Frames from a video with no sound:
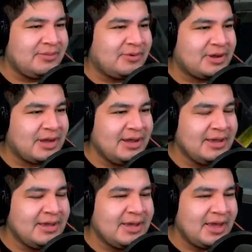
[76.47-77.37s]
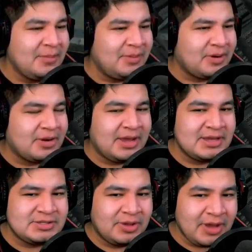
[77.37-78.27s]
boca, eh, pero creo que ya
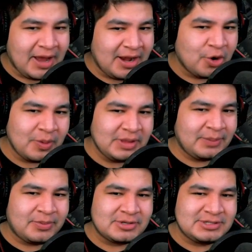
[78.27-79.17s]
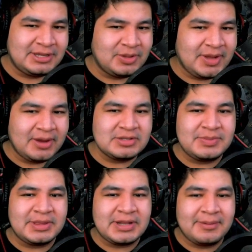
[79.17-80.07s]
estoy al 90%. Ya no se
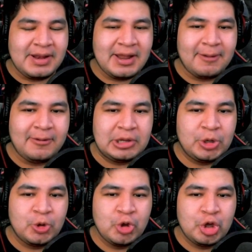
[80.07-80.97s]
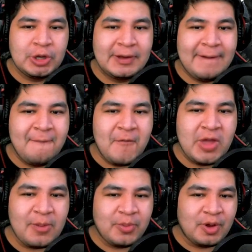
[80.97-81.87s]
me traba el labio.
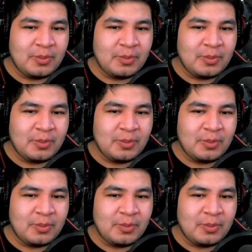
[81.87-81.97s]
Ya puedo